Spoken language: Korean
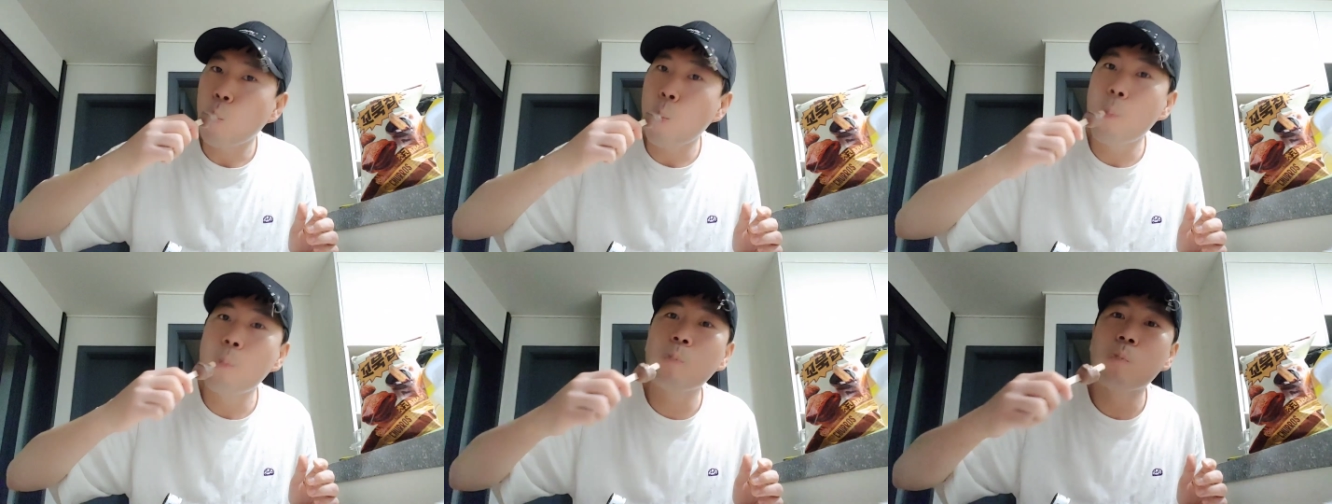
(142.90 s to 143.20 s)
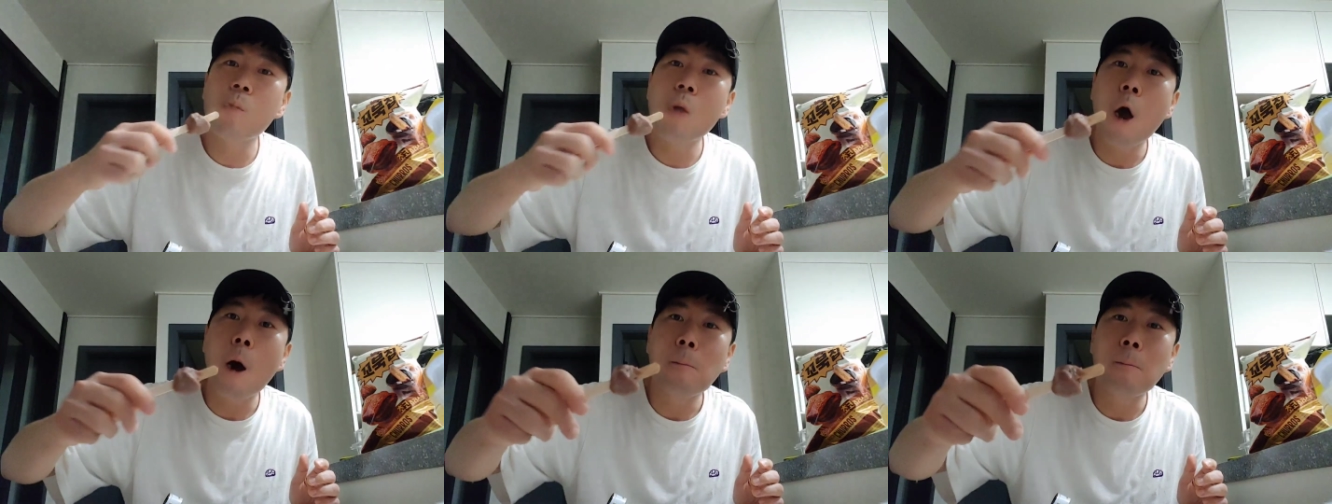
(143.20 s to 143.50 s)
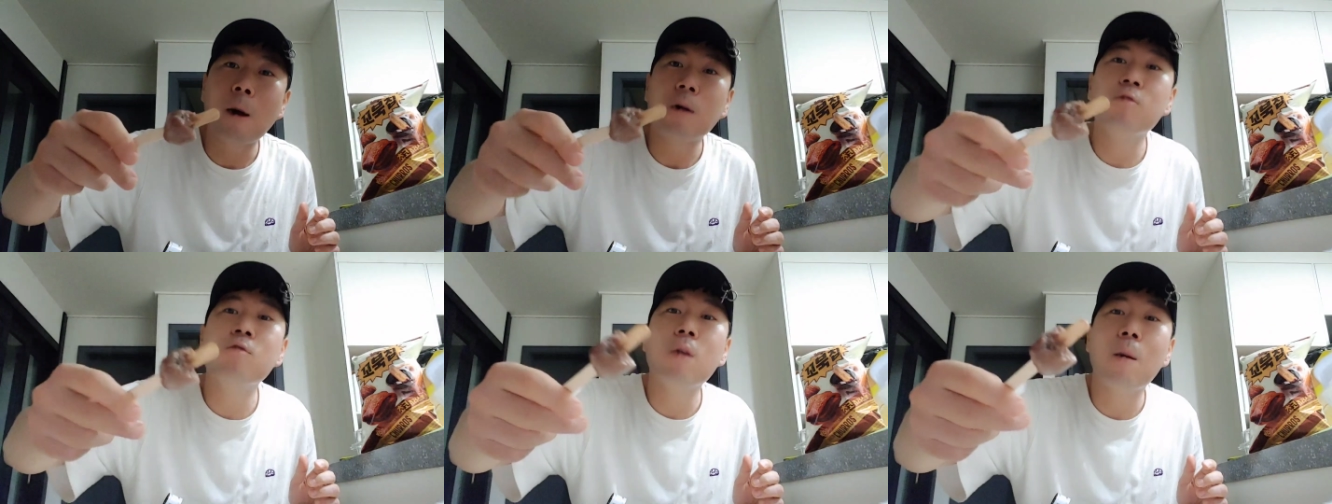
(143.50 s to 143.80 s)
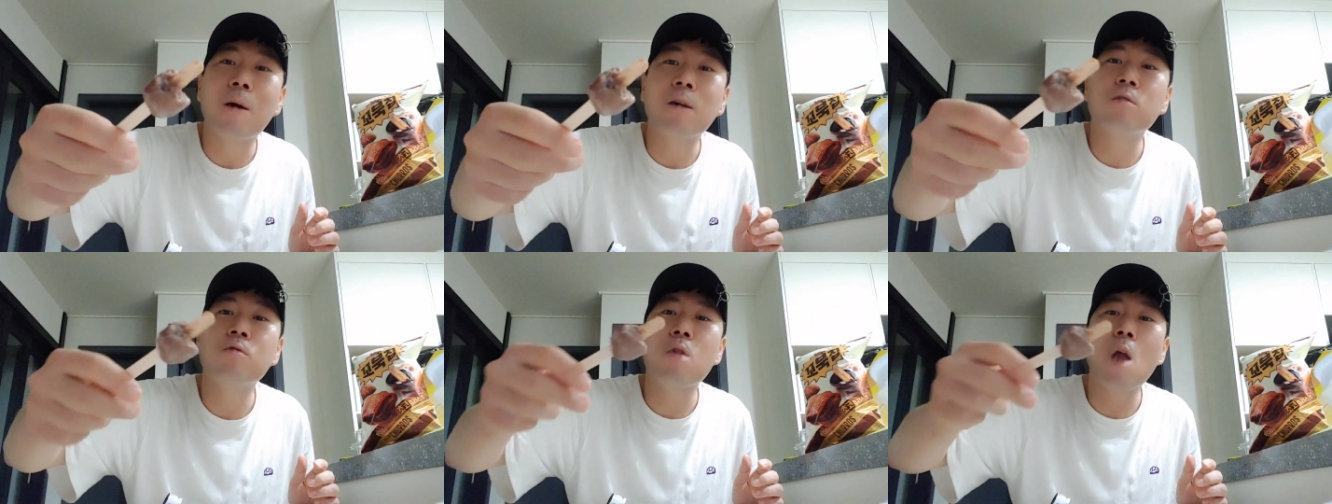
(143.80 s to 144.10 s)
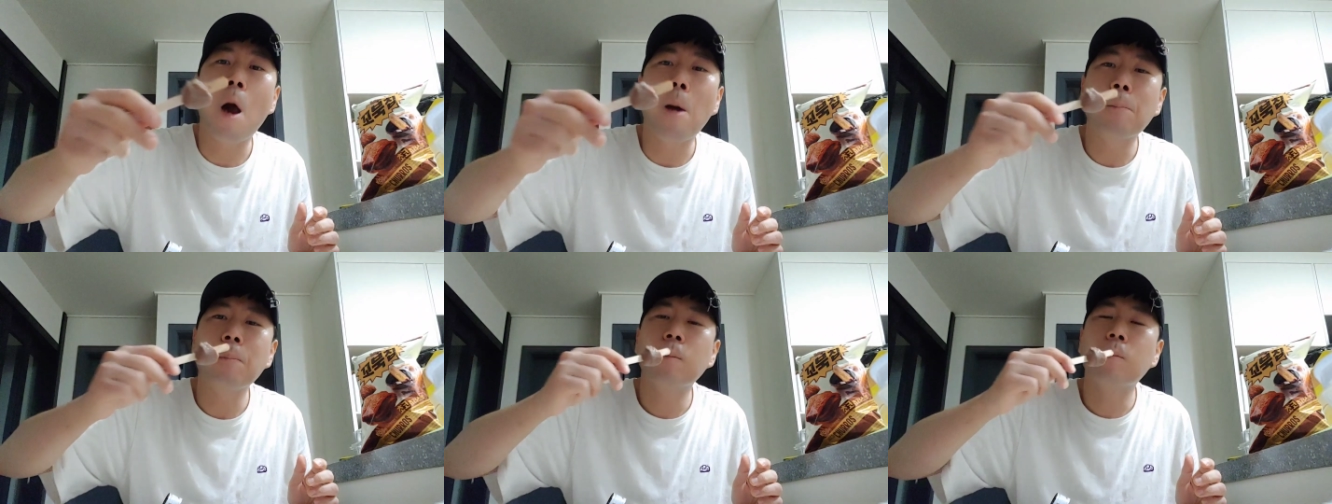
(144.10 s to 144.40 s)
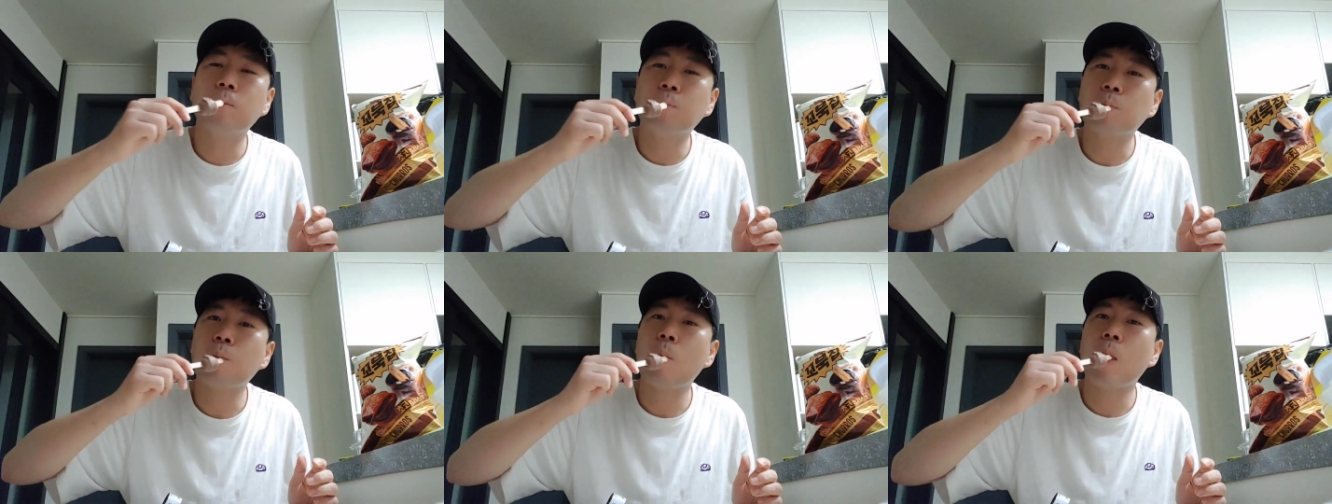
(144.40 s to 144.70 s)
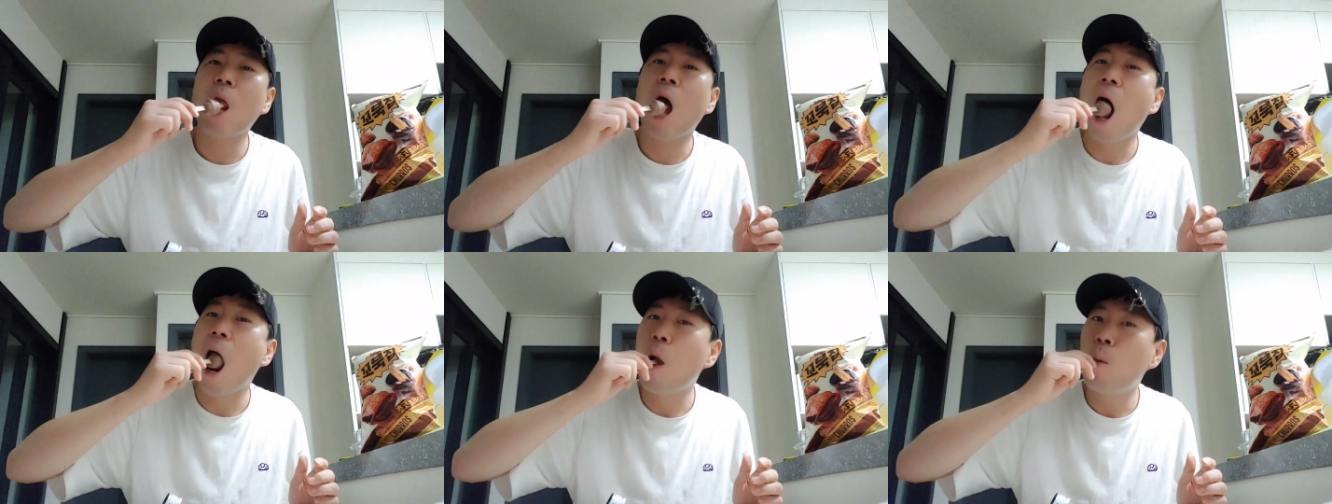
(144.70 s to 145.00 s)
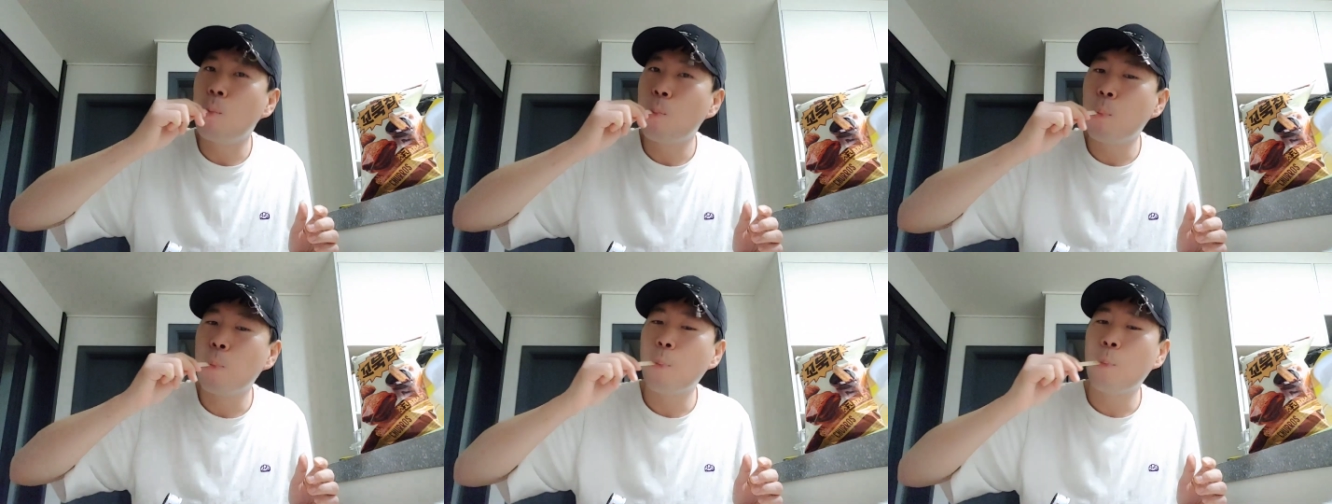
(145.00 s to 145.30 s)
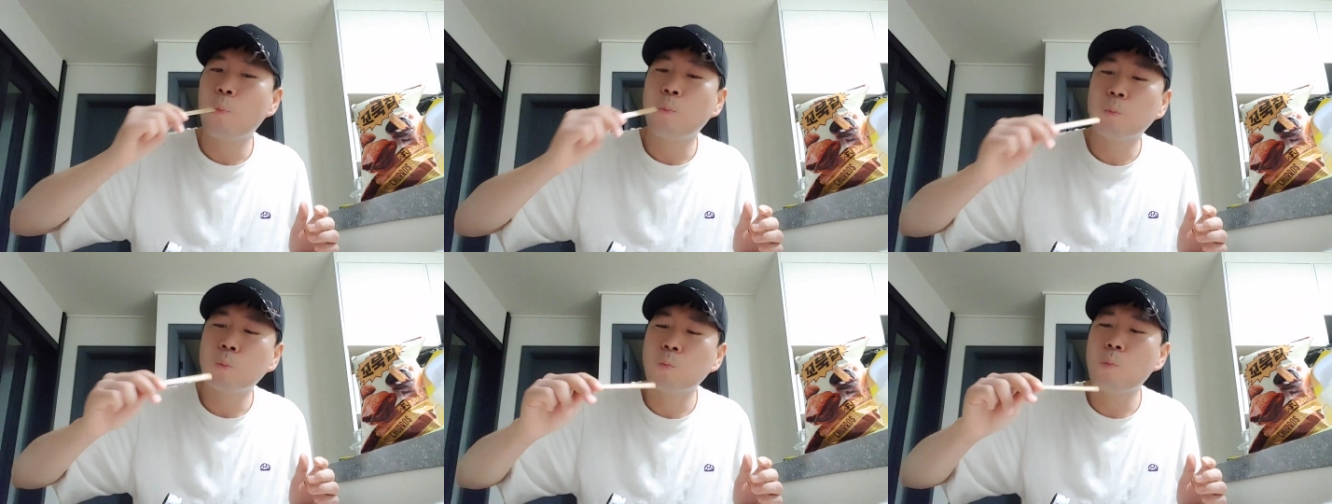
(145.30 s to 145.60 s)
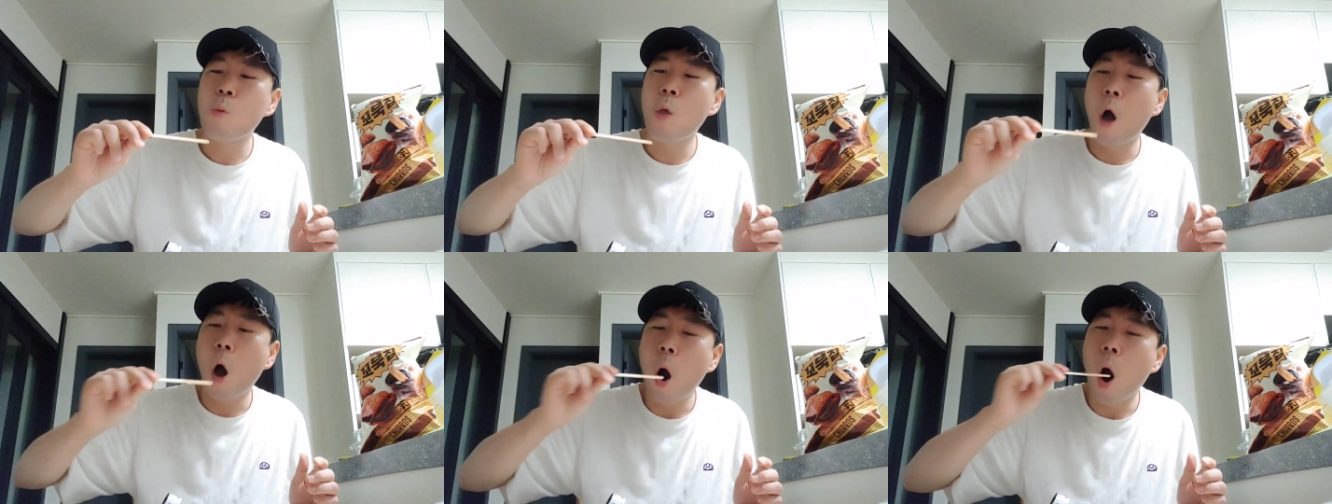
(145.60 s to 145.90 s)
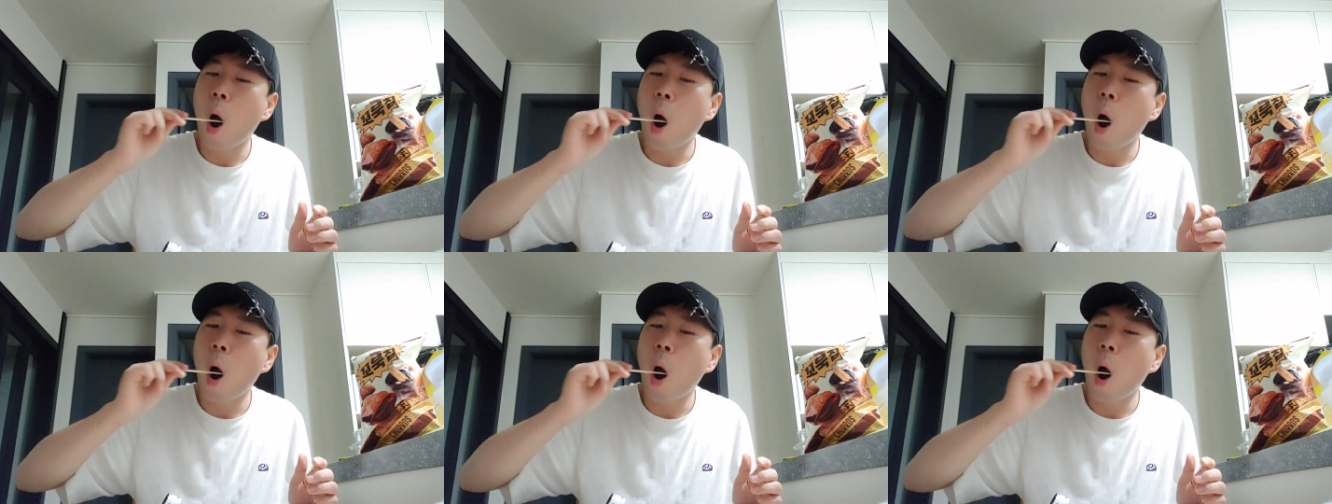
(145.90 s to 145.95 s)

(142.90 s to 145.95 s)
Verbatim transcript: 음, 맛있네, 맛있네. 음.